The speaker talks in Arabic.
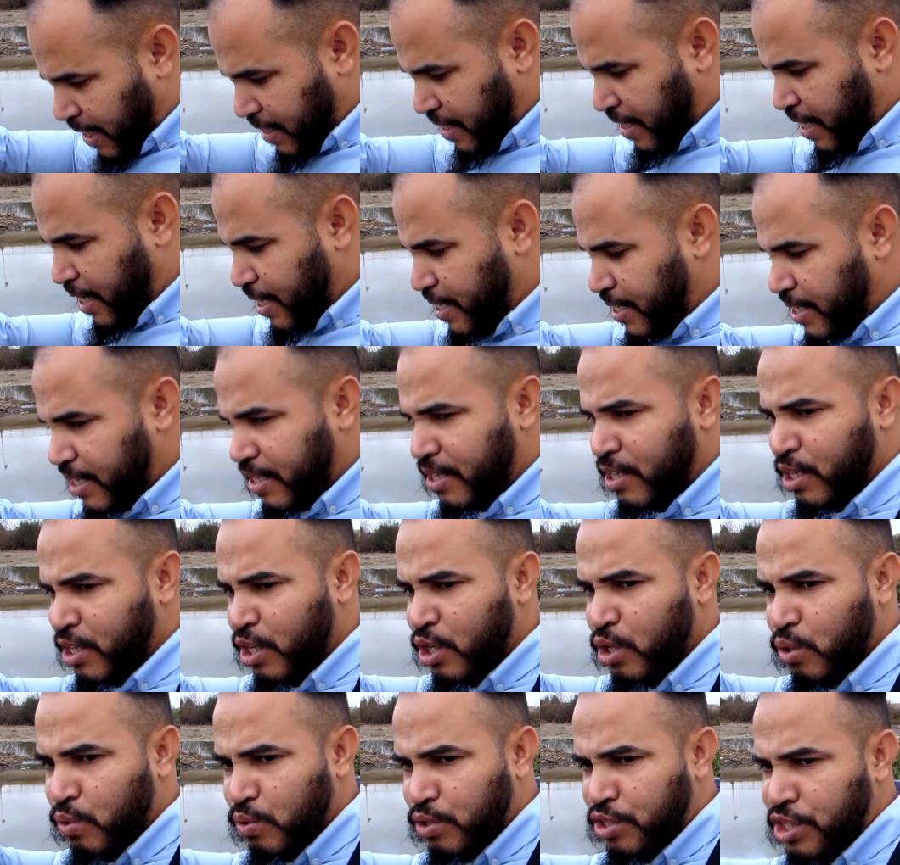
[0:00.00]
ديالي
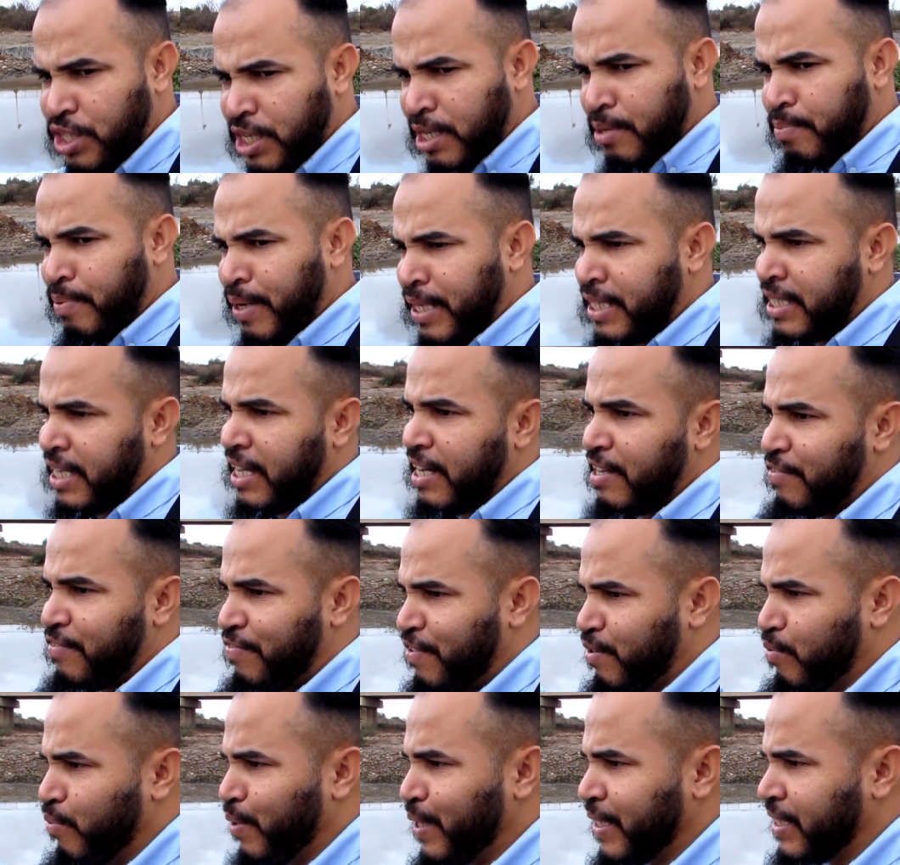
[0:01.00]
والتجربه ديالي في
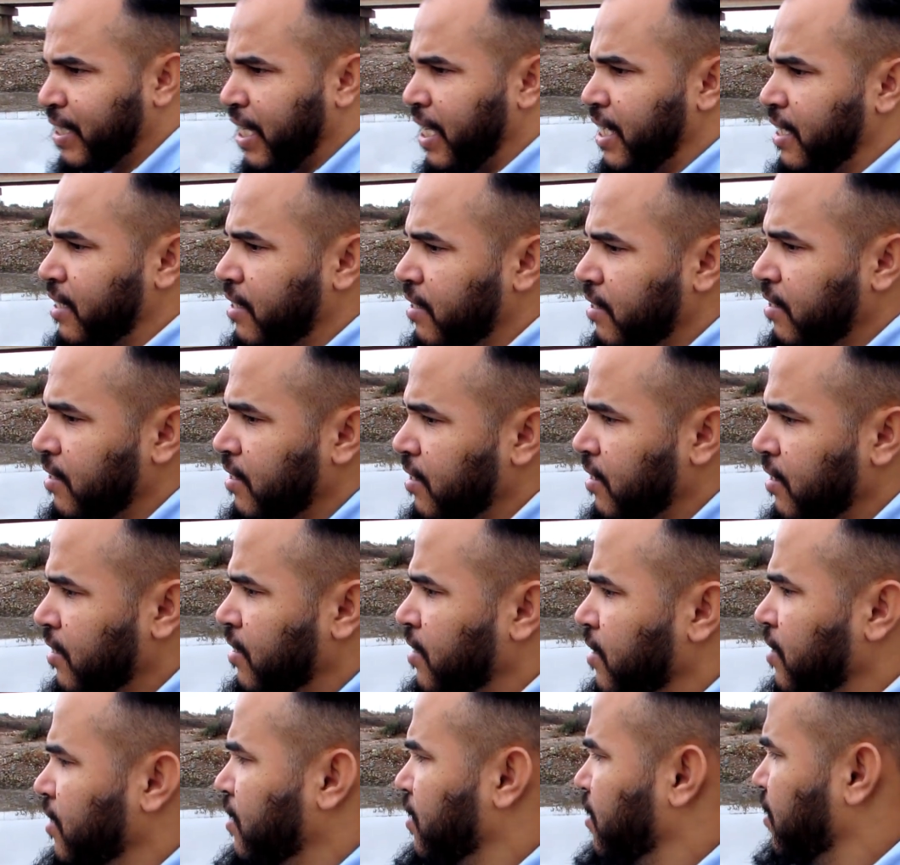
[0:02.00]
الويدان
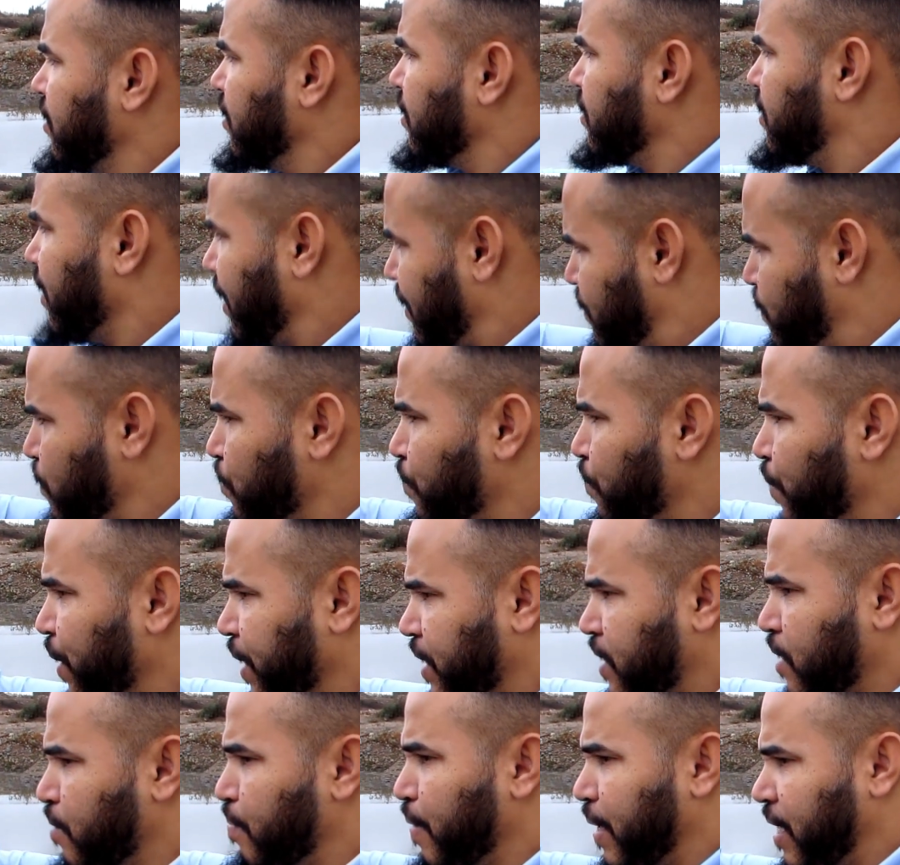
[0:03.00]
داز الواد
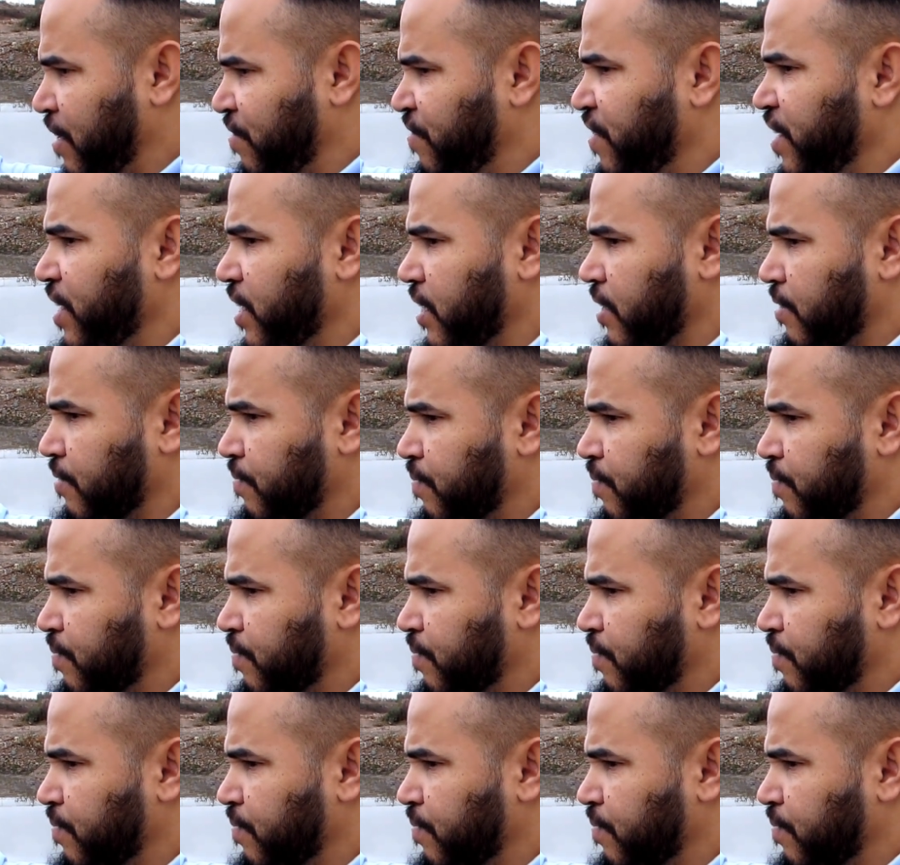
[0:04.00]
البارح في الليل